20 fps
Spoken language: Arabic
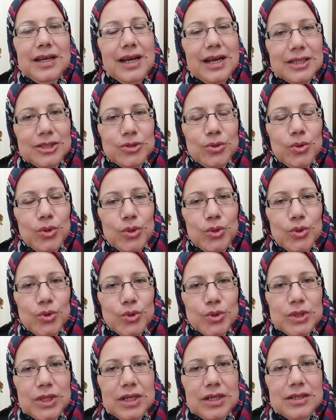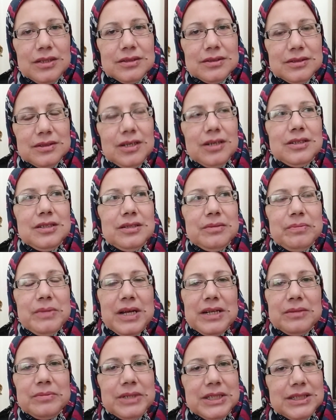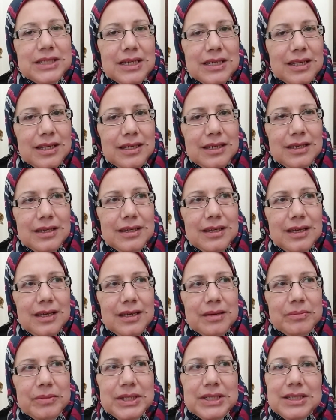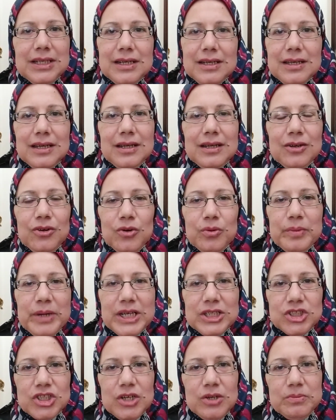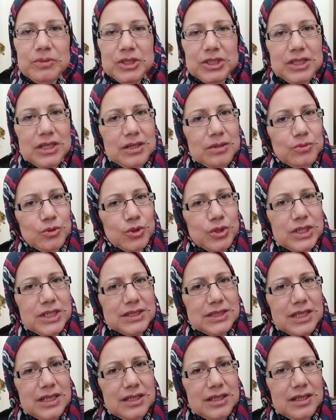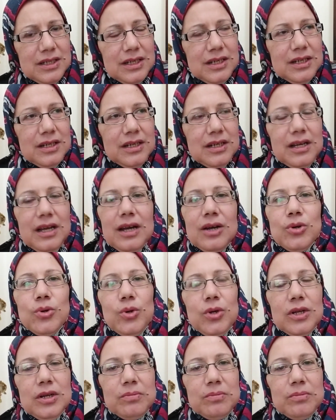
ادخل الاوضه طيب انا محتاجه ايه محتاجه قماشه ومحتاجه مكنسه اروح